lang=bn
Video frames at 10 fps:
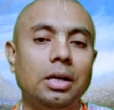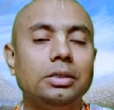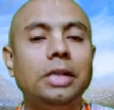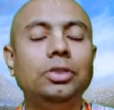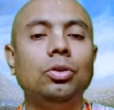
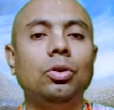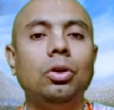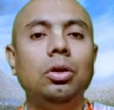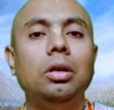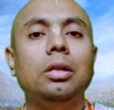সেই জন্য
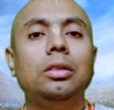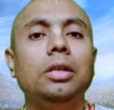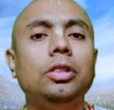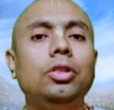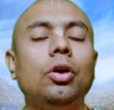
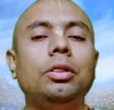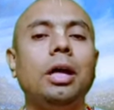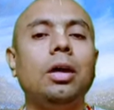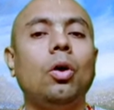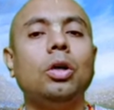তৃতীয়
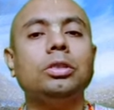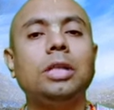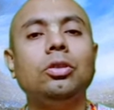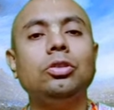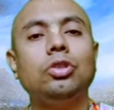অধ্যায়ের
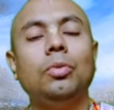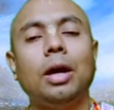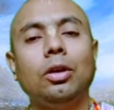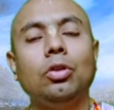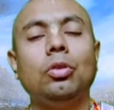অষ্টাদশতম
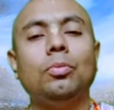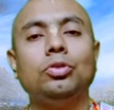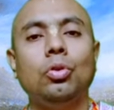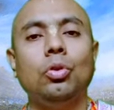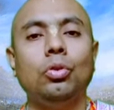আঠারোতম
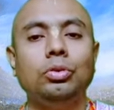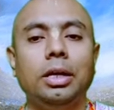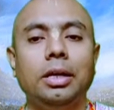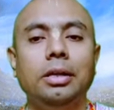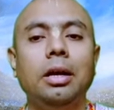শ্লোক
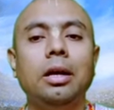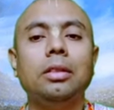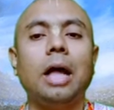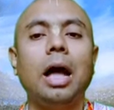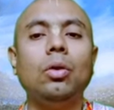অনুযায়ী
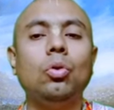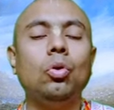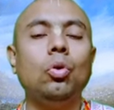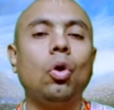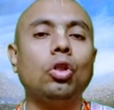তার
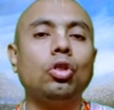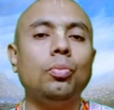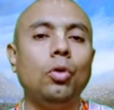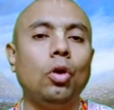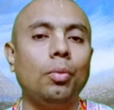কোনো
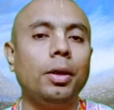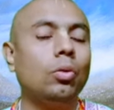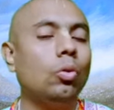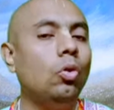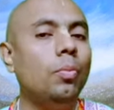
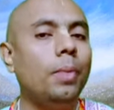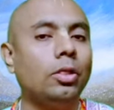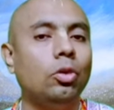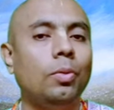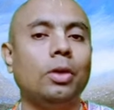কর্তব্যকর্মের কোনো
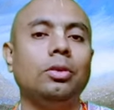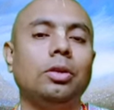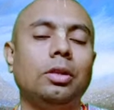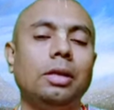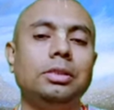
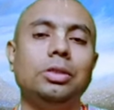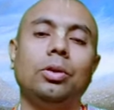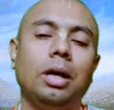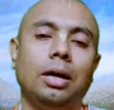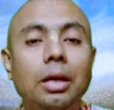বাধ্যবাধকতা ছিল
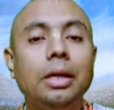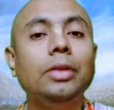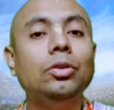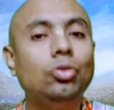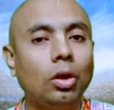না
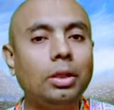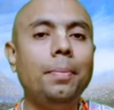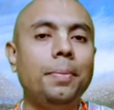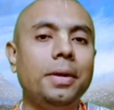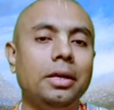কিন্তু
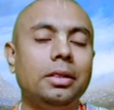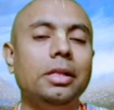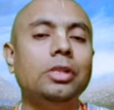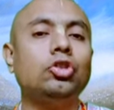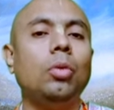তথাপি
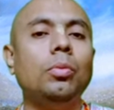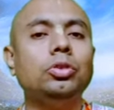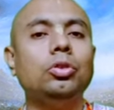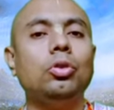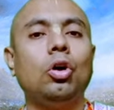তিনি
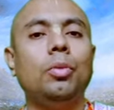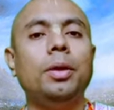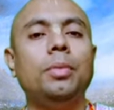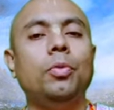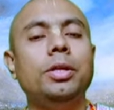সমস্ত
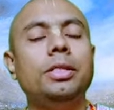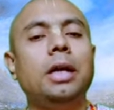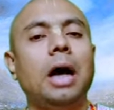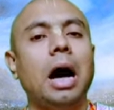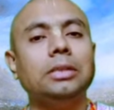রকমের
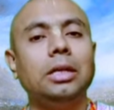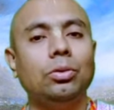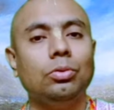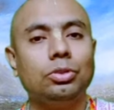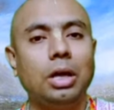বৈদিক
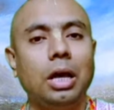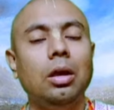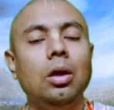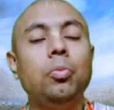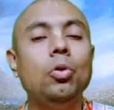আচার অনুষ্ঠান
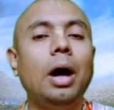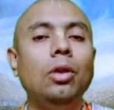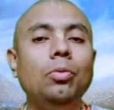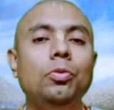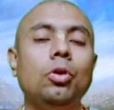
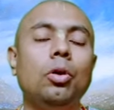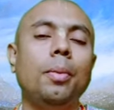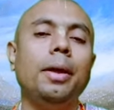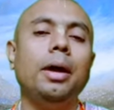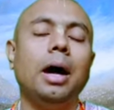
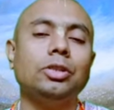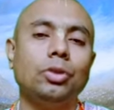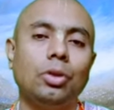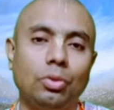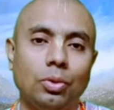পুঙ্খানুপুঙ্খভাবে
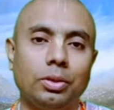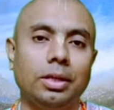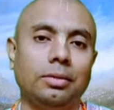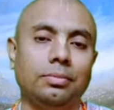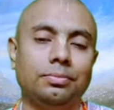আচরণ করতেন